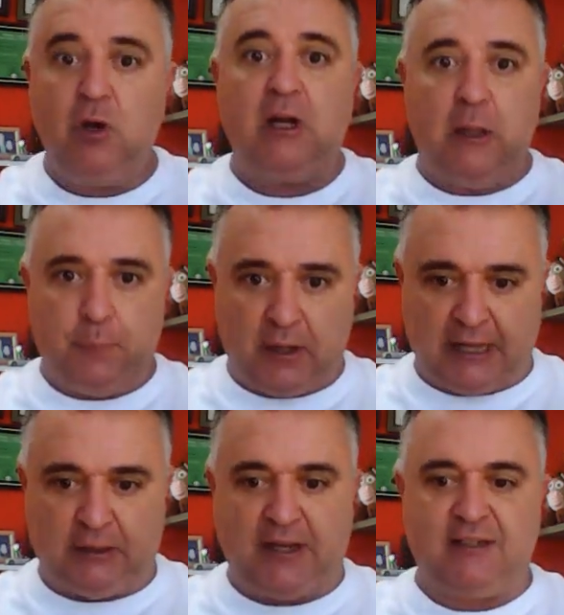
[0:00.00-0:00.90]
O
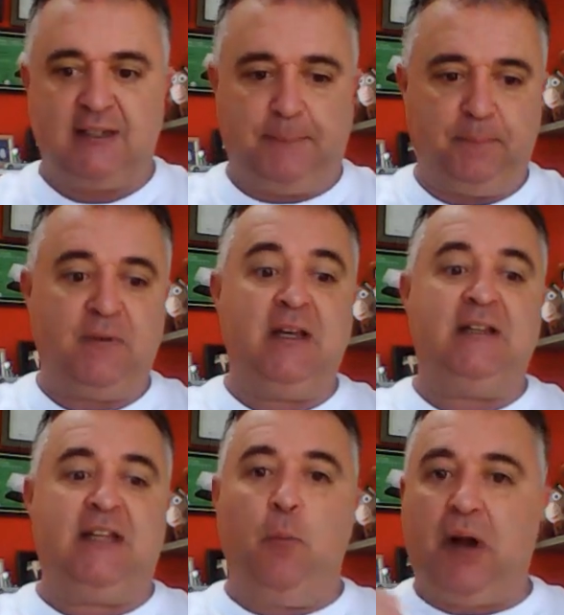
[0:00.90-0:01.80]
campeonato é assim.
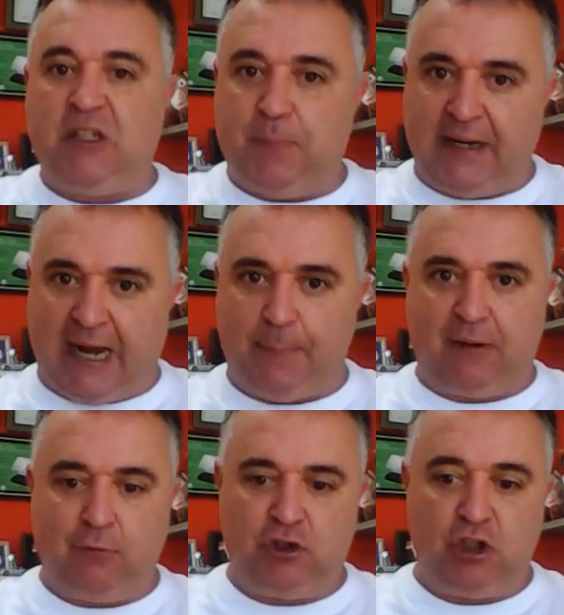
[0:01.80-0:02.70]
Então, para explicar
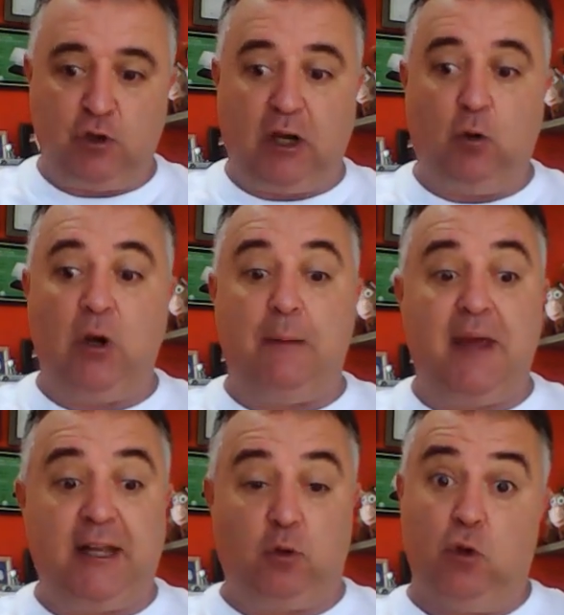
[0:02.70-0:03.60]
para vocês o
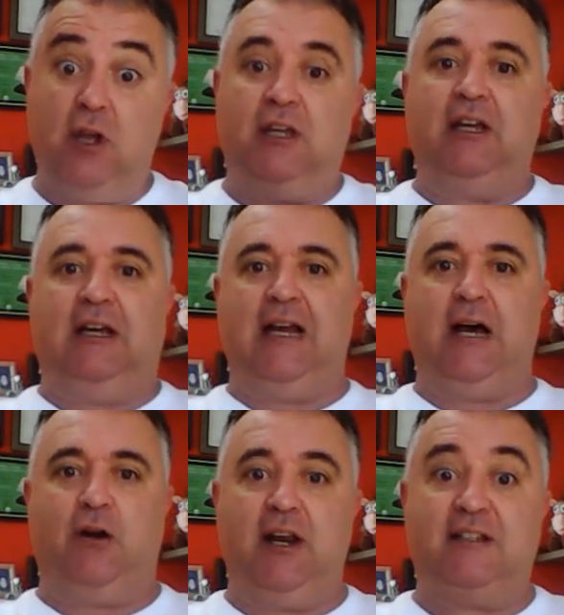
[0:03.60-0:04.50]
regulamento, e
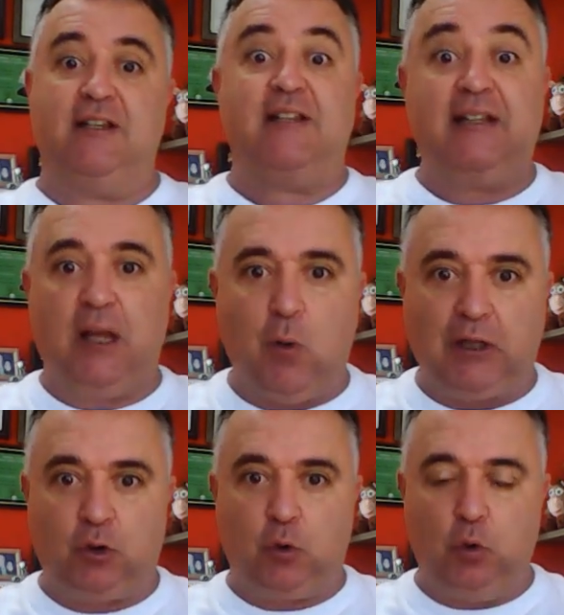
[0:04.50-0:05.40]
claro, né,
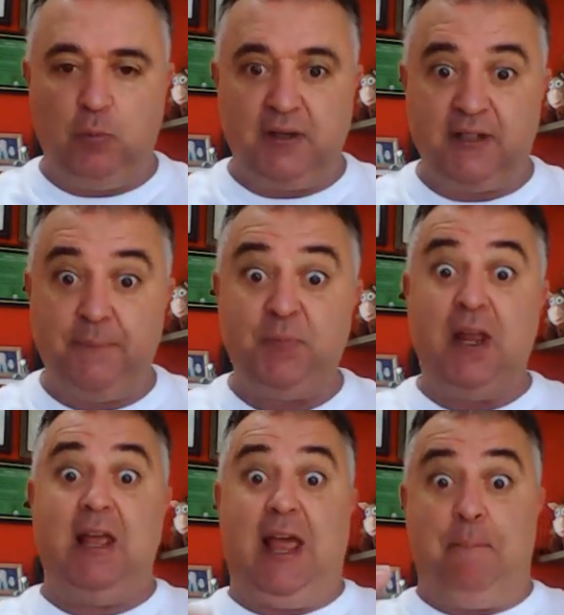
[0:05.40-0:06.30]
64 clubes,
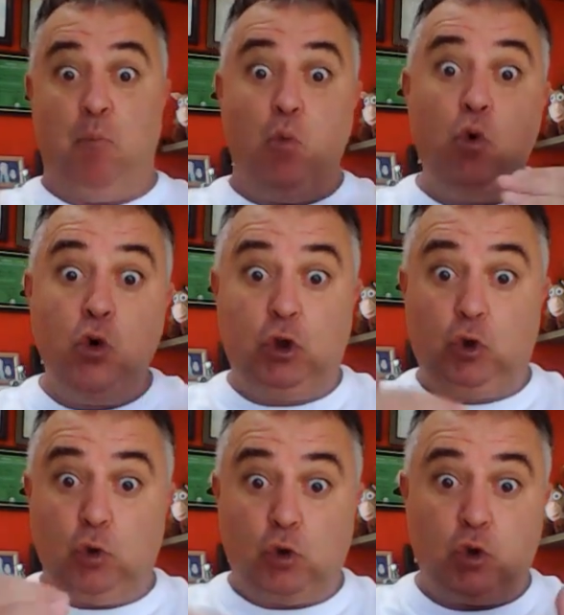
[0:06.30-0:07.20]
é
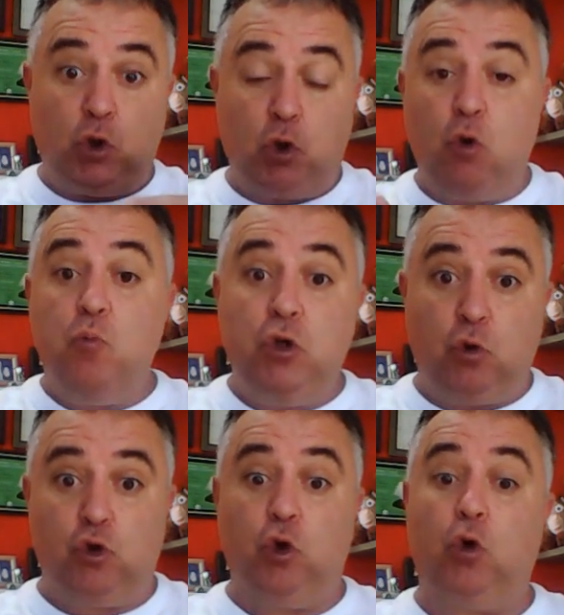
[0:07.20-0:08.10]
muito jogo,
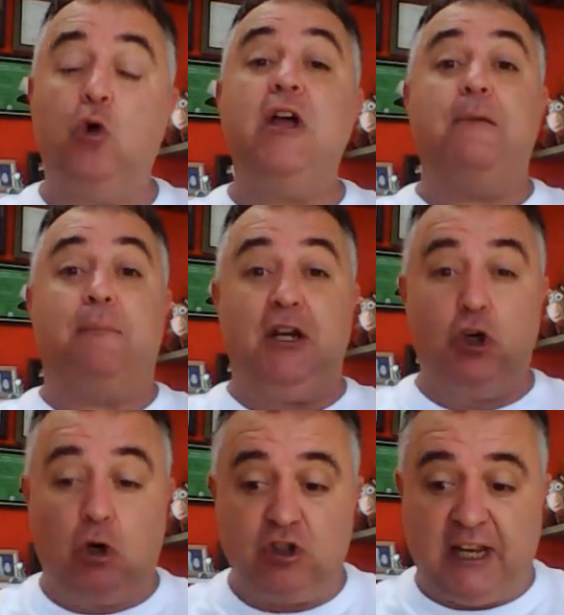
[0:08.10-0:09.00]
muito jogo, mas
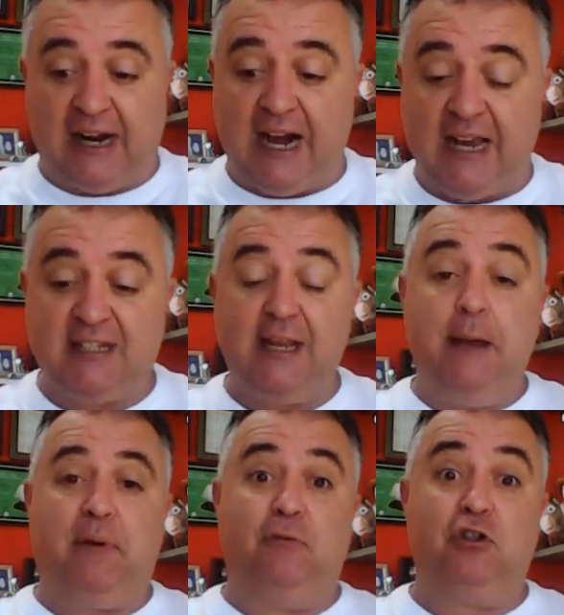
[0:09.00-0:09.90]
jogos legais,
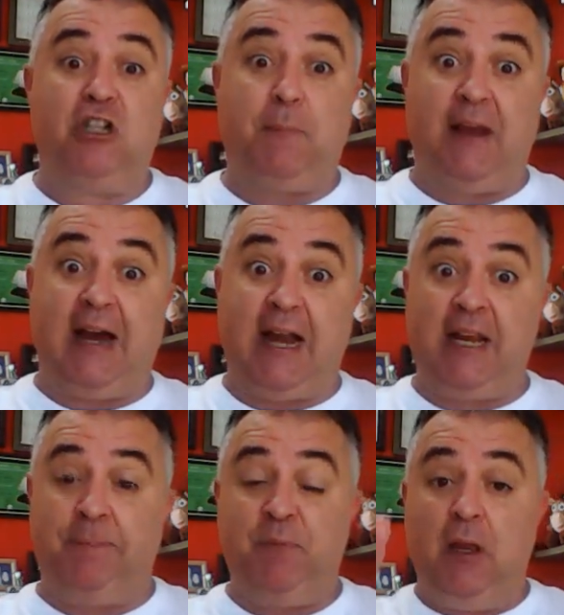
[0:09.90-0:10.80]
para vocês
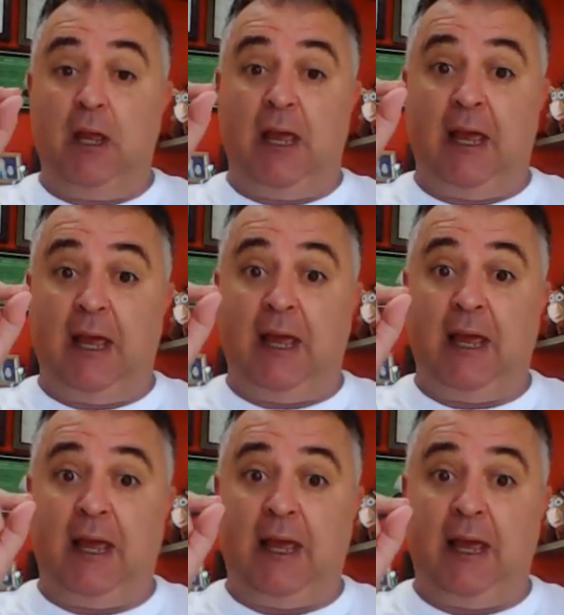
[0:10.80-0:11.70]
pegarem. É,
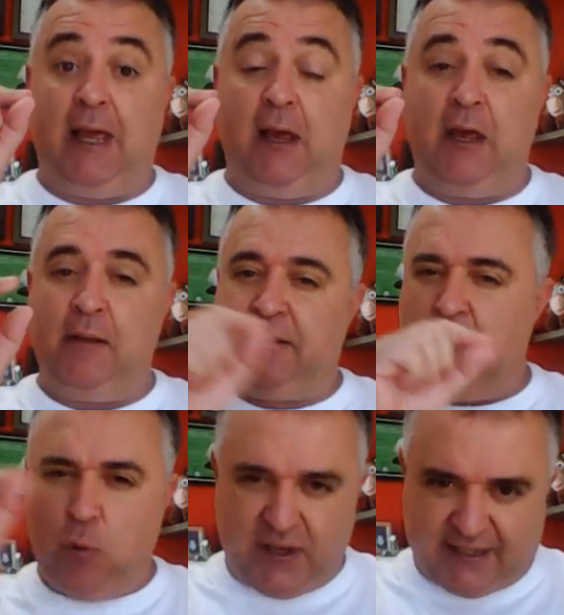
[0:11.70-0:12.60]
é, é,
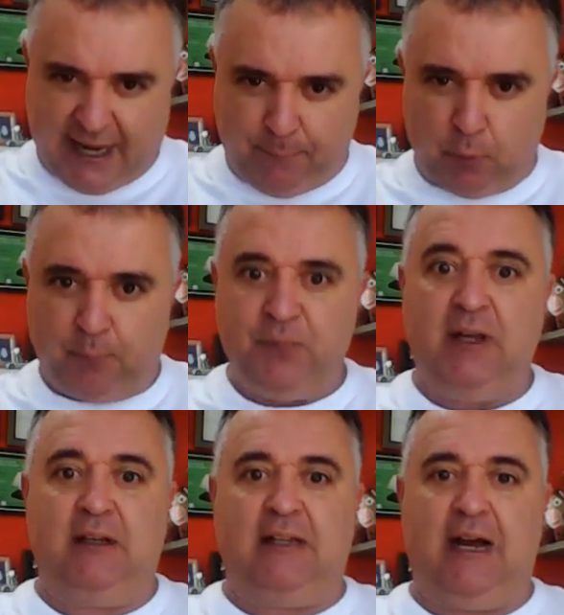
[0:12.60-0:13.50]
tem um exemplo
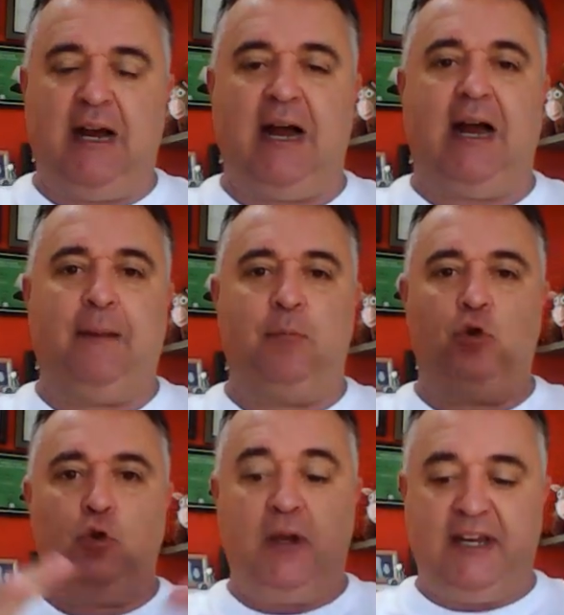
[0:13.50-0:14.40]
da, do,
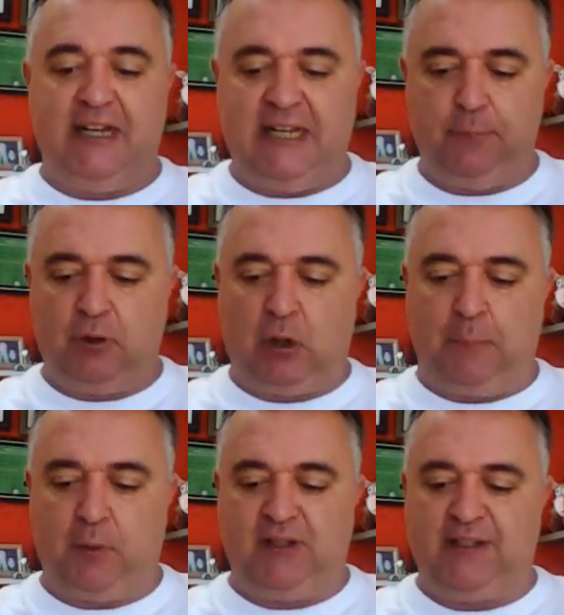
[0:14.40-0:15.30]
do equilíbrio da
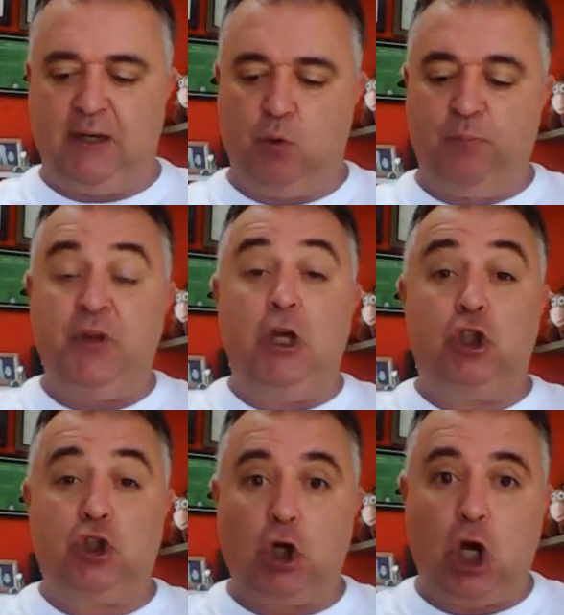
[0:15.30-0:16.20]
competição,
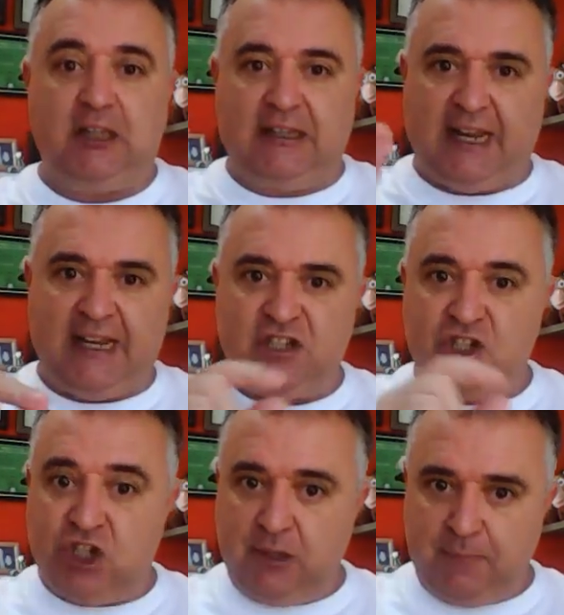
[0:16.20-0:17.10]
só três
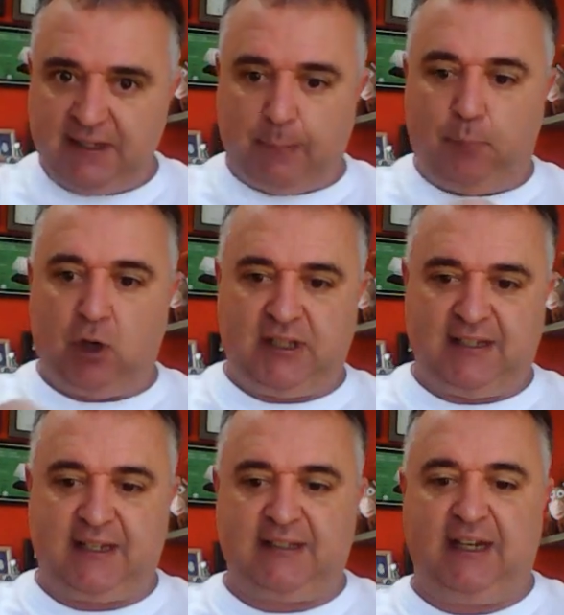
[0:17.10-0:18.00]
times após
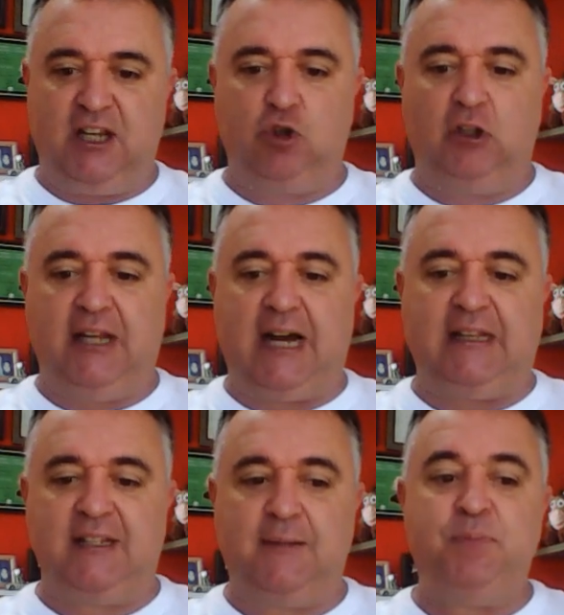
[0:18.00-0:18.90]
essas três
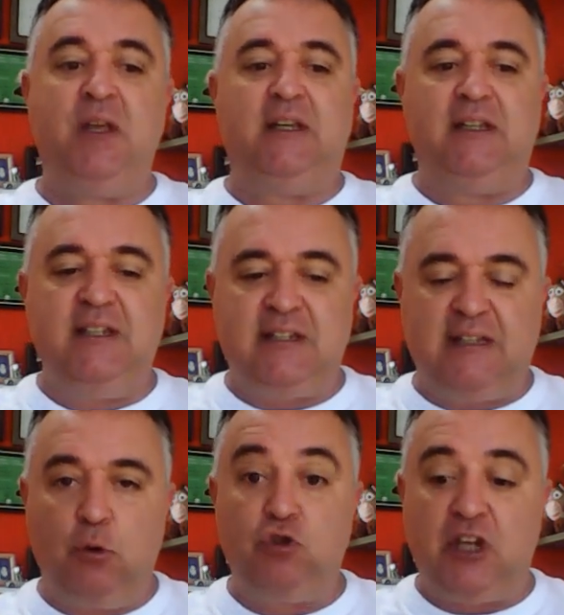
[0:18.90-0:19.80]
rodadas
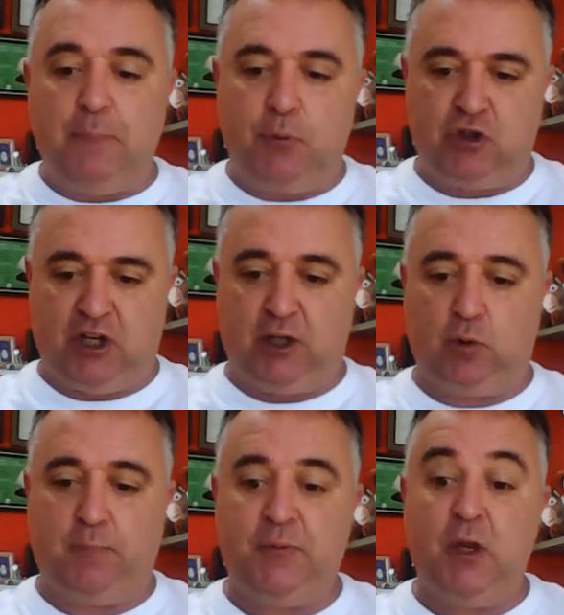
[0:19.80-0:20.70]
estão 100%.